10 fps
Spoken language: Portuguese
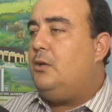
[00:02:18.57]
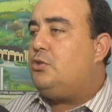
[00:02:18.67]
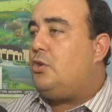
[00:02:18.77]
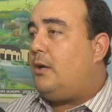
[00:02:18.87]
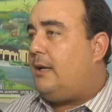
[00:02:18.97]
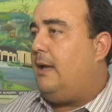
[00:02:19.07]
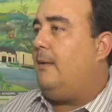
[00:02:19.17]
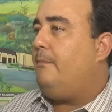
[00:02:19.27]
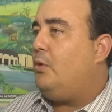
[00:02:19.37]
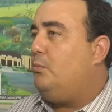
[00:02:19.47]
Só
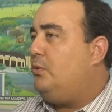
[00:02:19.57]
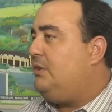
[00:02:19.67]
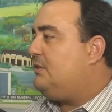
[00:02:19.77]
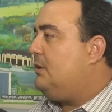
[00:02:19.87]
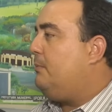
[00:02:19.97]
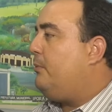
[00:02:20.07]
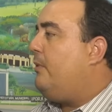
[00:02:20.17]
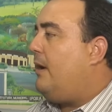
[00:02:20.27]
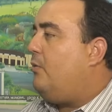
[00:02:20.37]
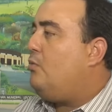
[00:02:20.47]
que o
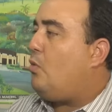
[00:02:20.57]
município é um